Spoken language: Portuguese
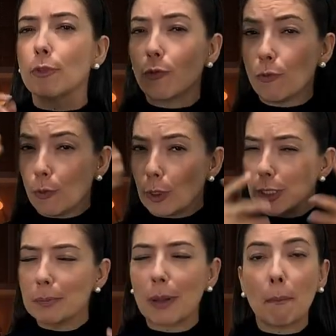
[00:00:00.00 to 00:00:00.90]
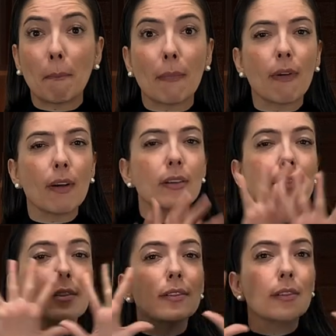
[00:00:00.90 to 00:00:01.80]
Eu vou explicar para
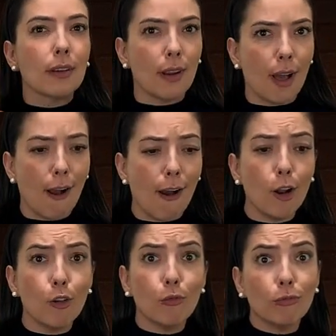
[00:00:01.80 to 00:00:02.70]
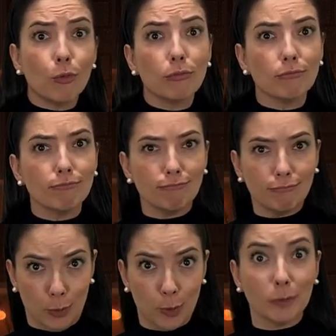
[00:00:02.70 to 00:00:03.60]
vocês claramente qual é a
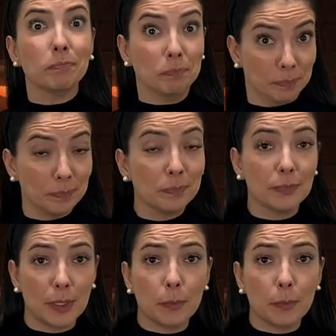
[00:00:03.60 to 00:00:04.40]
diferença de cada uma.